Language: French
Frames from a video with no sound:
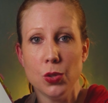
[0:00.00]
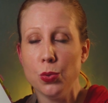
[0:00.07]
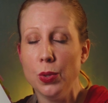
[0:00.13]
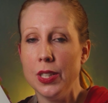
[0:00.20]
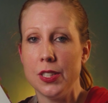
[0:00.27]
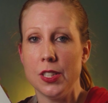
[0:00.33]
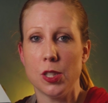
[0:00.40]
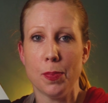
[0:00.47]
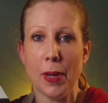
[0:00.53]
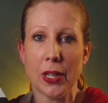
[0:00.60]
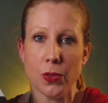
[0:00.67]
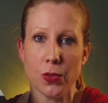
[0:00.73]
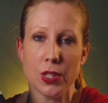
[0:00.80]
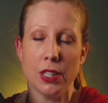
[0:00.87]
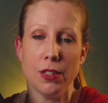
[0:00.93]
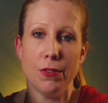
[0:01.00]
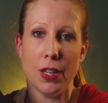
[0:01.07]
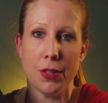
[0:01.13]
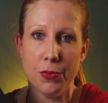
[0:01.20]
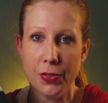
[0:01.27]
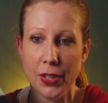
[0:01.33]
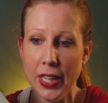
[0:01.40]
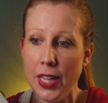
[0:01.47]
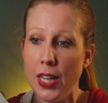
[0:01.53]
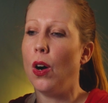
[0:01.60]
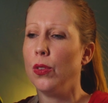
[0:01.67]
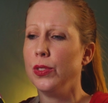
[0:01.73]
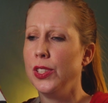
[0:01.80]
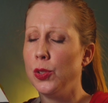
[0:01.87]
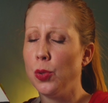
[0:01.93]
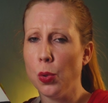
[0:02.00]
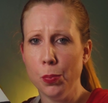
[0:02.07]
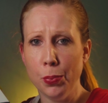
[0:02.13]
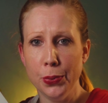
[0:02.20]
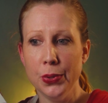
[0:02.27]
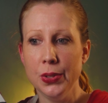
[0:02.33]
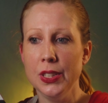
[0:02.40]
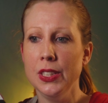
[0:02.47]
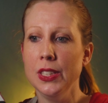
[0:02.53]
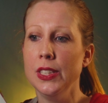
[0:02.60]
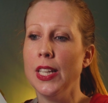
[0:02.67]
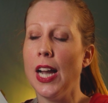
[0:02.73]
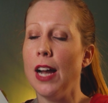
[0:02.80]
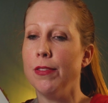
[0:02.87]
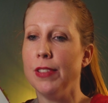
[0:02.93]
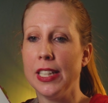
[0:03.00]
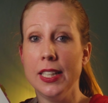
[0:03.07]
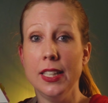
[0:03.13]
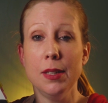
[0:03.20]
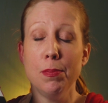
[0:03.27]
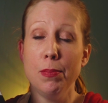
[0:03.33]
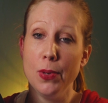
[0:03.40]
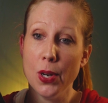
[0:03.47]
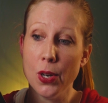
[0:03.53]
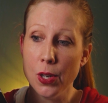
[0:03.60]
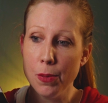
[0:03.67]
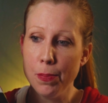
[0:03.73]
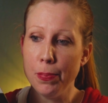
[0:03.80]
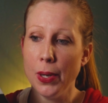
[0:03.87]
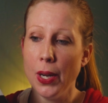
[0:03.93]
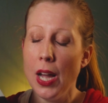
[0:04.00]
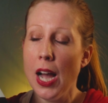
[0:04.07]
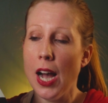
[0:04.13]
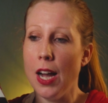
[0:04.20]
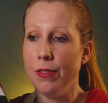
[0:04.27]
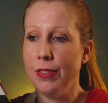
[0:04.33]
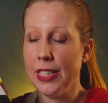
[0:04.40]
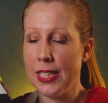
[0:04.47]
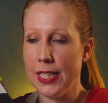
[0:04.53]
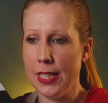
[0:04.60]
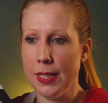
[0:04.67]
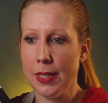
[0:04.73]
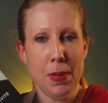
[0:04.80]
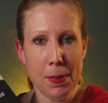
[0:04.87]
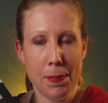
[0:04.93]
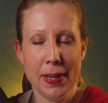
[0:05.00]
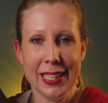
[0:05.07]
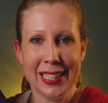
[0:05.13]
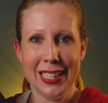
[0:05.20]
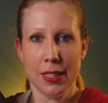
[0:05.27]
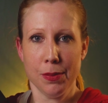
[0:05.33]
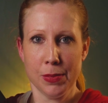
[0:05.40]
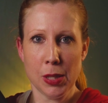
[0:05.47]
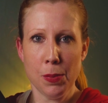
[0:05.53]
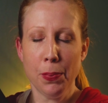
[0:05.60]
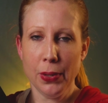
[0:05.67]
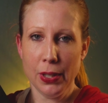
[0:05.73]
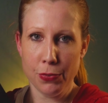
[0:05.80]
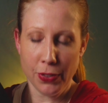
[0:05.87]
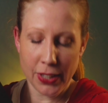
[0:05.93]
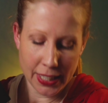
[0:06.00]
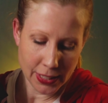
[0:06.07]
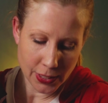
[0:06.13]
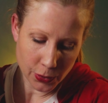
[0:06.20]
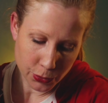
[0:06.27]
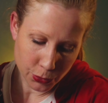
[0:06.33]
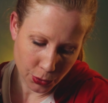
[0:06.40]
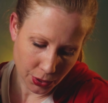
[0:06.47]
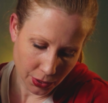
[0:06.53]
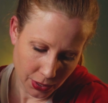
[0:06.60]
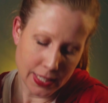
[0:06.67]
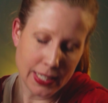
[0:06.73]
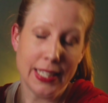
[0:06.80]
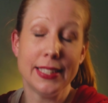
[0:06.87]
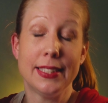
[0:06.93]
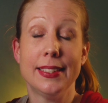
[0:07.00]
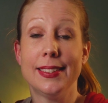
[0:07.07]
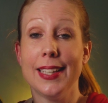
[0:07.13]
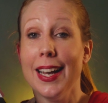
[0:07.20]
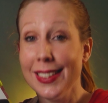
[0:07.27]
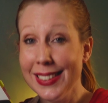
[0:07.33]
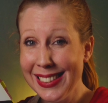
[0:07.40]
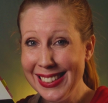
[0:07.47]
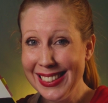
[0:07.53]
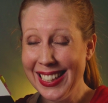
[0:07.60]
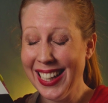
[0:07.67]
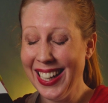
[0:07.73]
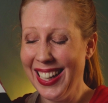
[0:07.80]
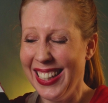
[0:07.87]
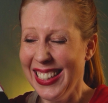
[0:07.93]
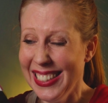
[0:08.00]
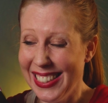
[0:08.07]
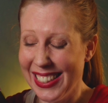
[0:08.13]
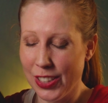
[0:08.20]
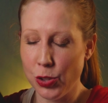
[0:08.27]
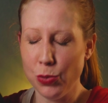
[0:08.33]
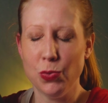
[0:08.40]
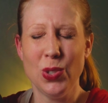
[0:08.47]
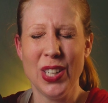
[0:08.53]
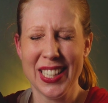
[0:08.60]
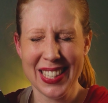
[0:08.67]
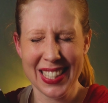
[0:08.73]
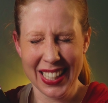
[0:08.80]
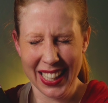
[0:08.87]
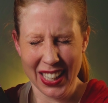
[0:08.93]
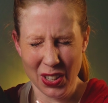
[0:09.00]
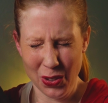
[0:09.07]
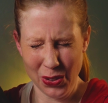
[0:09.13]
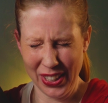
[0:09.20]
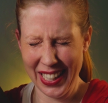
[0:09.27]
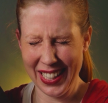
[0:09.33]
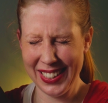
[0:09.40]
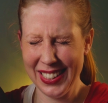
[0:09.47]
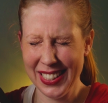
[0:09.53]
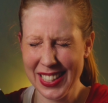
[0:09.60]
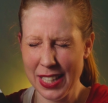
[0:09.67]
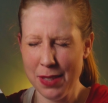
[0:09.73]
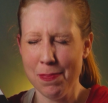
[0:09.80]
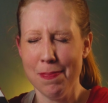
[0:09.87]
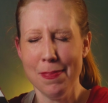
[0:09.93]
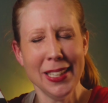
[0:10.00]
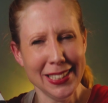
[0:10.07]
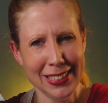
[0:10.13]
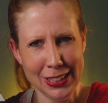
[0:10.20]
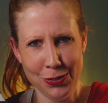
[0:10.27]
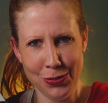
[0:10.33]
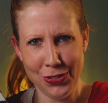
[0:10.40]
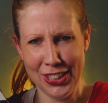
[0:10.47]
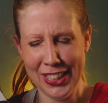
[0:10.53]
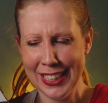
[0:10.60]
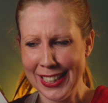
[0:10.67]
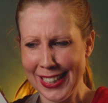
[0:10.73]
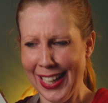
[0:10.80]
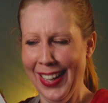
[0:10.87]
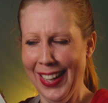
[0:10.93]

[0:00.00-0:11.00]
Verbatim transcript: toutes les expériences qu'il va faire en hydroponie, avec les blops, avec ces bébêtes là un petit peu effrayantes, les tardigrades. Je vous laisserai regarder, c'est magnifique.